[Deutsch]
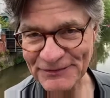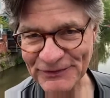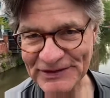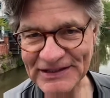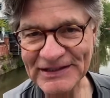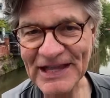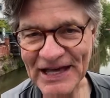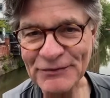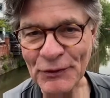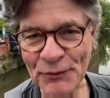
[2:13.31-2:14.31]
weil die Kinder
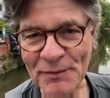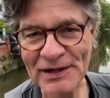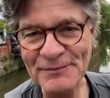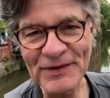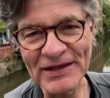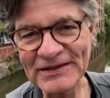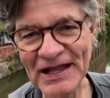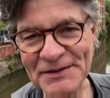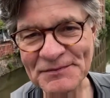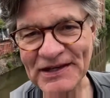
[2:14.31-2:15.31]
einfach auch mal einen
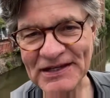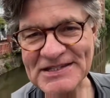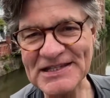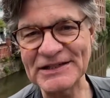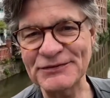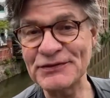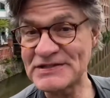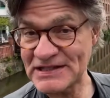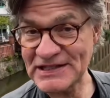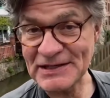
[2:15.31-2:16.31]
halben Tag Zeit für
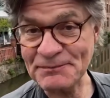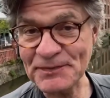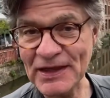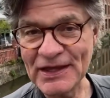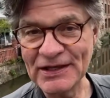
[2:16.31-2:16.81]
sich haben,